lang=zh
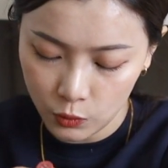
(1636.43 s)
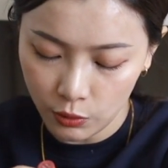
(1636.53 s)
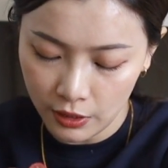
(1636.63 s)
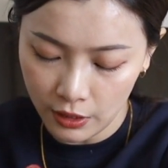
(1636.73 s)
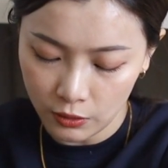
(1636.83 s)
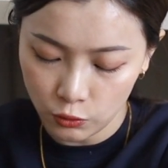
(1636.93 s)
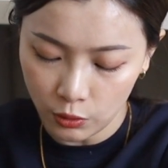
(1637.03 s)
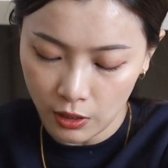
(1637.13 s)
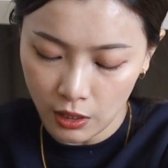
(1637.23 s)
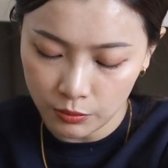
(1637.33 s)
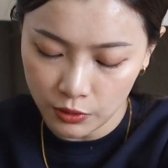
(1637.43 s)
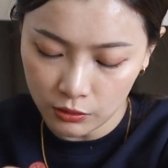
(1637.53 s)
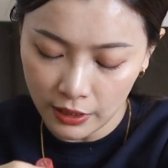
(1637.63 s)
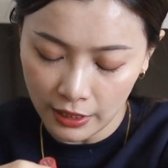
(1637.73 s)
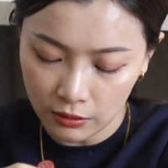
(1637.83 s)
对耶，九号比较
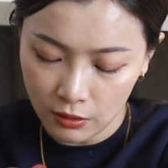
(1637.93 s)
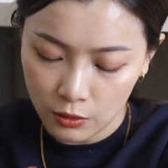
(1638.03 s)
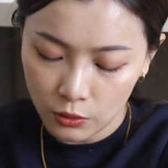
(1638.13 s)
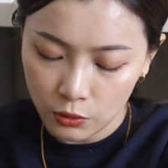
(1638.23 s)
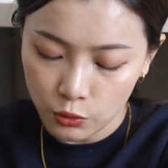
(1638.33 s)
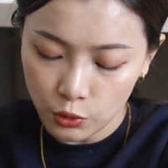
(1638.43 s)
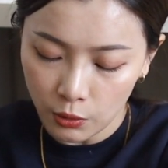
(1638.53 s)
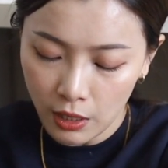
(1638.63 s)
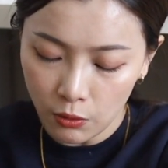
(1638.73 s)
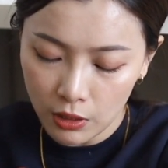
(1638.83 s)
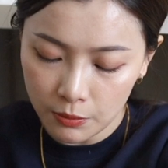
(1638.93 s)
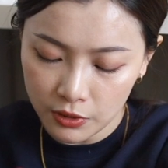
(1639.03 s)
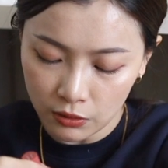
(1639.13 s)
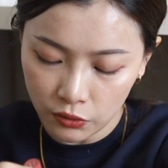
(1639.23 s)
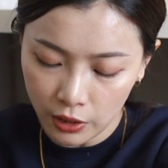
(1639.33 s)
淡，九号会比
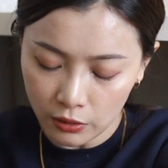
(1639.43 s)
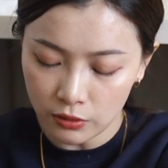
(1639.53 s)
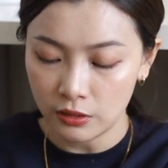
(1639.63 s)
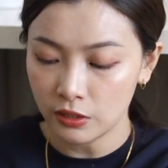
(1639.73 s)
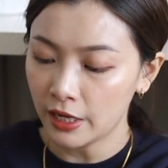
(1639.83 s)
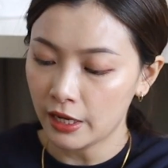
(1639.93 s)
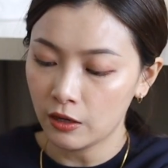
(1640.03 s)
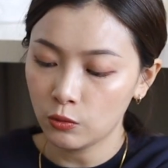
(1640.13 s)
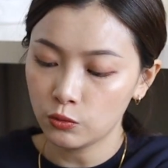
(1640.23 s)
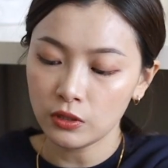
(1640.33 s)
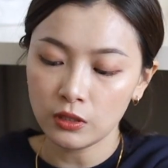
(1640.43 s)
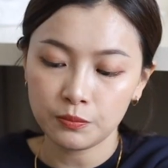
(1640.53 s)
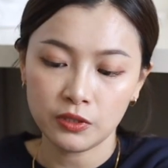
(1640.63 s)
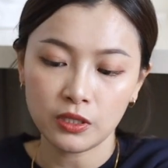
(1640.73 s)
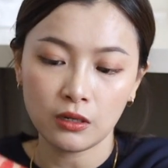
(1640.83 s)
较挑人擦，我觉得
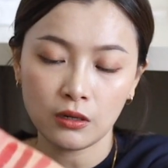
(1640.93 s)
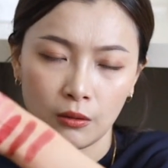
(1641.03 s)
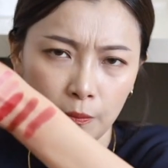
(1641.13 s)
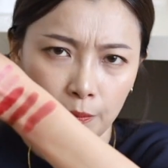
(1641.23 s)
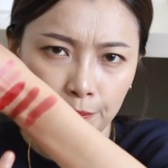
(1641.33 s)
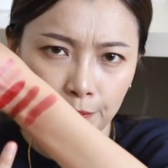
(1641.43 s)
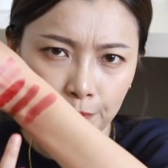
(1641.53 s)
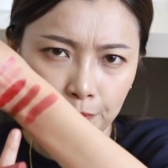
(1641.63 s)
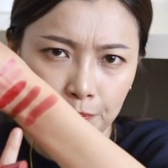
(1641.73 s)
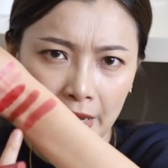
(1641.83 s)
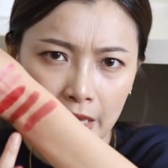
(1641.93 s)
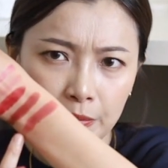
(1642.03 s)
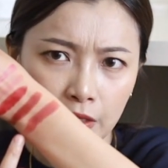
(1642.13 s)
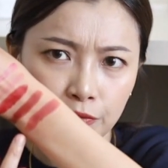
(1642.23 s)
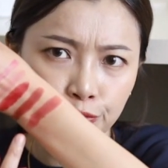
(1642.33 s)
比较白
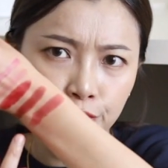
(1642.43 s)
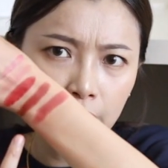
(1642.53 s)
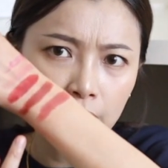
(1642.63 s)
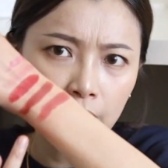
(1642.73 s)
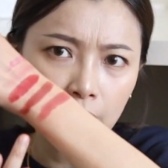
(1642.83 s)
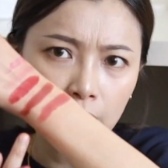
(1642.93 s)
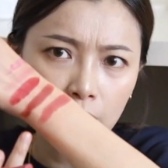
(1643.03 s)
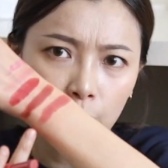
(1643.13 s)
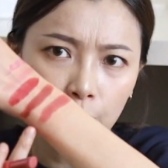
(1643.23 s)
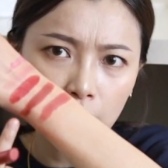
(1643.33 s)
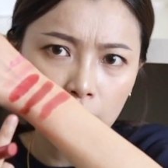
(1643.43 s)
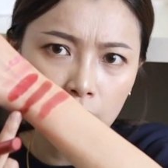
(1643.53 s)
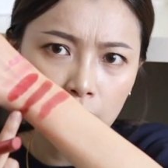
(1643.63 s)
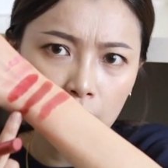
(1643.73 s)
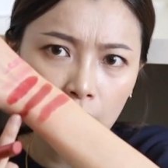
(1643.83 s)
皮肤限定有没有？这
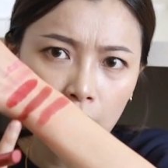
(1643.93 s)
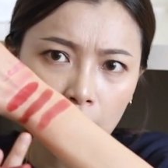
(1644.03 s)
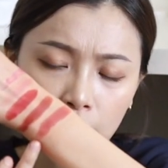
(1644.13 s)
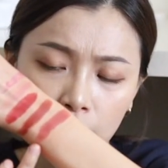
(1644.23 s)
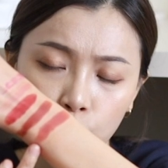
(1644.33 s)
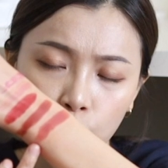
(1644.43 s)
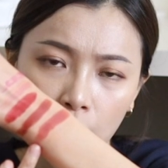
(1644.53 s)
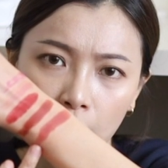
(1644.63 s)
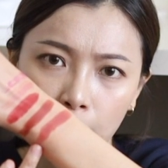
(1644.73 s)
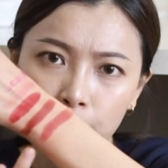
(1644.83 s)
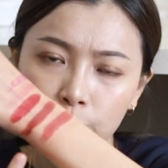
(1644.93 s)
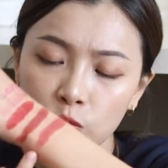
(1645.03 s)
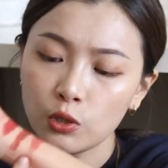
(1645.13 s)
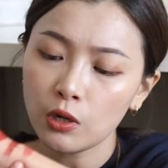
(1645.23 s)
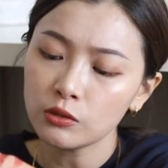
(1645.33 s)
个是六号，这是九号，
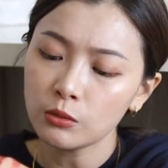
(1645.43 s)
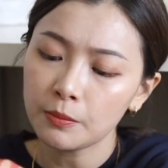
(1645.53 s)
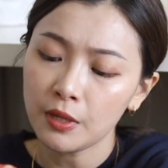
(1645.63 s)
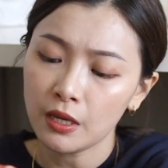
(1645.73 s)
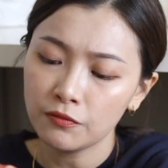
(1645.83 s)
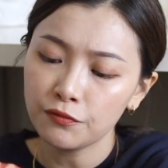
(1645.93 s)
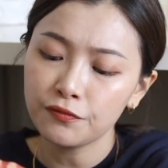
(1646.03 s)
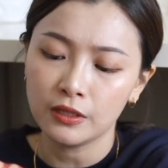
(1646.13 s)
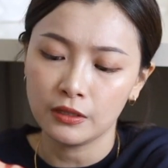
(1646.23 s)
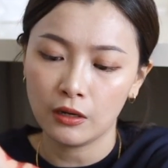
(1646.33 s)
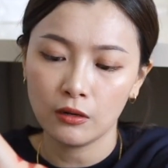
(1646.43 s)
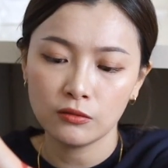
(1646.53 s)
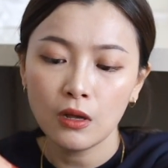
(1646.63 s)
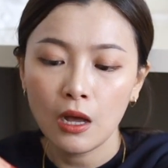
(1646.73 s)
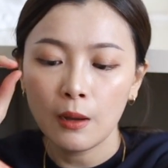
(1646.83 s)
九号就偏粉，然后
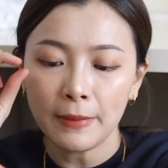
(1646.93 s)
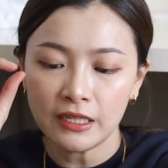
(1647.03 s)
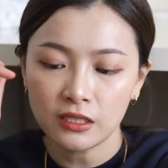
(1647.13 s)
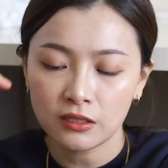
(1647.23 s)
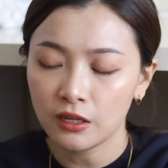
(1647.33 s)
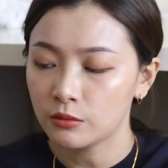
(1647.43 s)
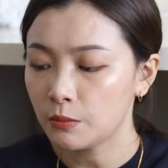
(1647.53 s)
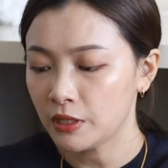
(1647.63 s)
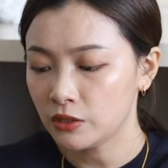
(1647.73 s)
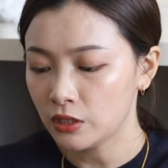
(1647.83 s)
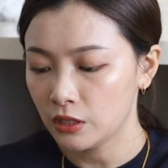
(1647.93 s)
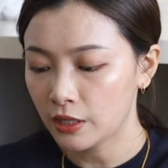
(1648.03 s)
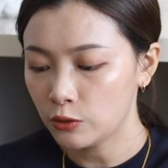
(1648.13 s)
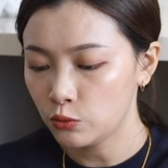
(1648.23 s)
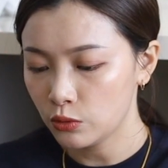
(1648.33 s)
白色调比较明显的
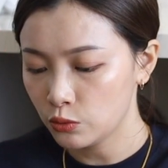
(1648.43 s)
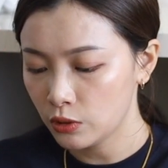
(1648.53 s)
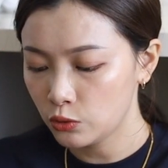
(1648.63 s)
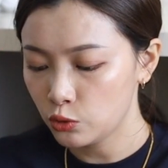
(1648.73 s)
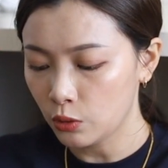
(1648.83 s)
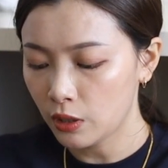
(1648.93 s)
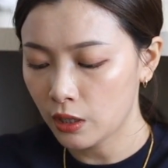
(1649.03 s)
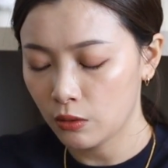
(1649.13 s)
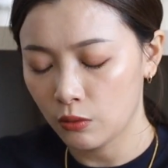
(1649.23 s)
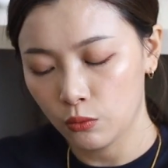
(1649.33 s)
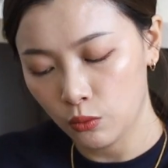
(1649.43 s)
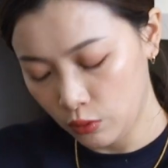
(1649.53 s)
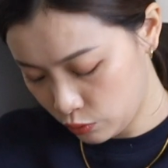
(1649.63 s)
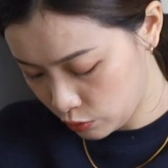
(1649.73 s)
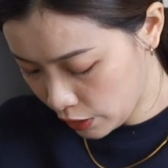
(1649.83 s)
感觉，所以九号
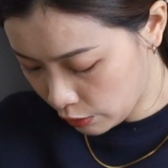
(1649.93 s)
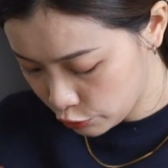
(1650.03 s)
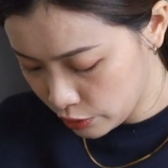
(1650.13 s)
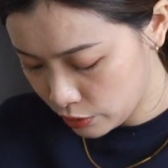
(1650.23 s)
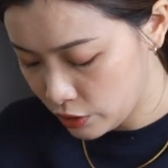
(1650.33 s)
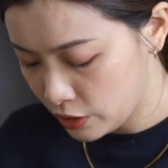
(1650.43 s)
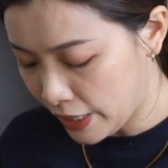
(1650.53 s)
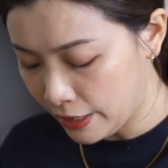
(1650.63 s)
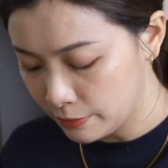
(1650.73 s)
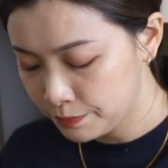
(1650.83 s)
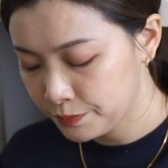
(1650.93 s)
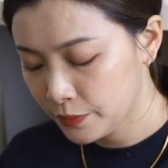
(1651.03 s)
我要舍弃它，